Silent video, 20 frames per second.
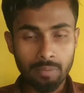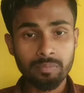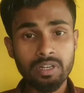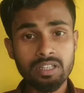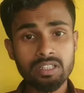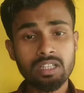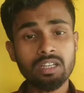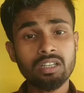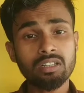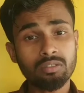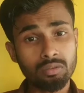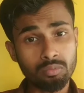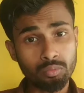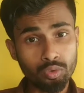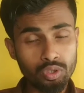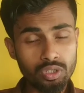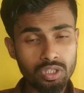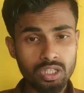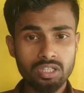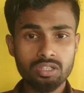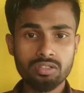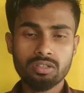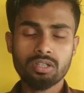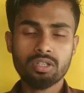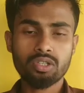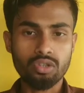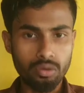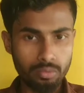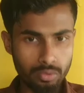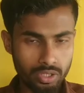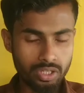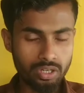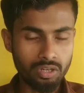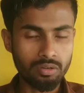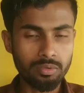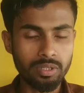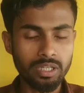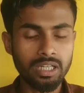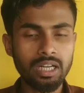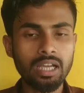আপনার চ্যানেলে কোনো মনিটাইজেশনের সমস্যা
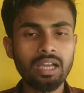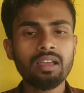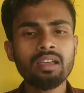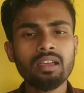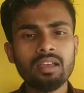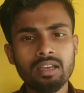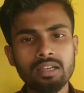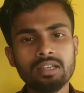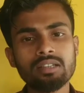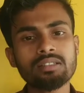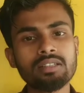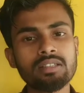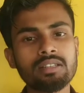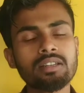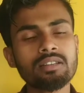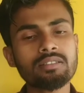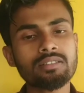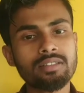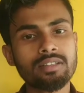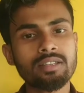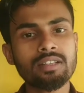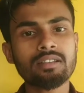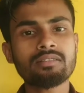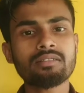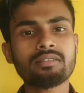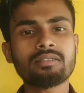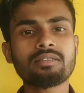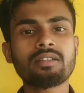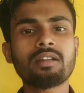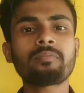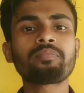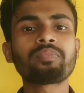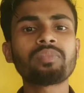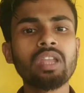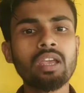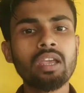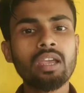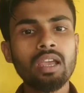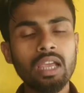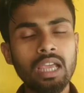হবে কি না এক্সেট্রা এক্সেট্রা এক্সেট্রা
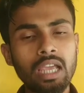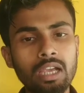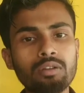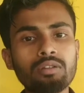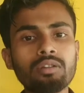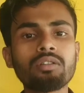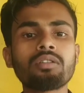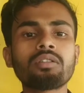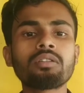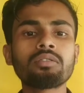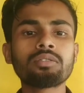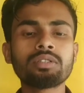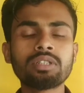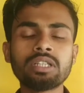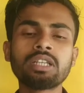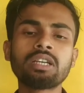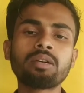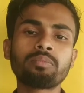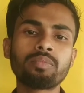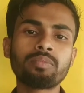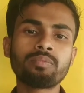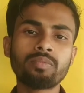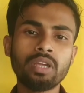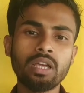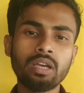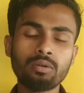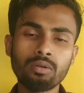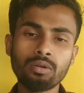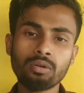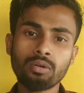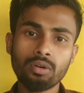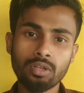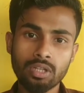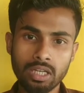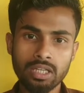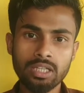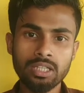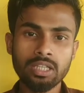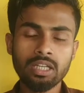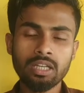এগুলো নিয়ে এগুলো কথা
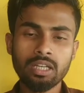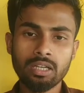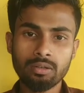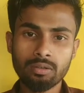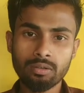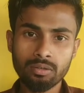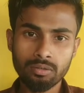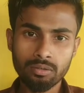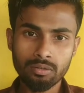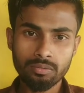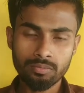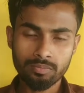নিয়ে এগুলো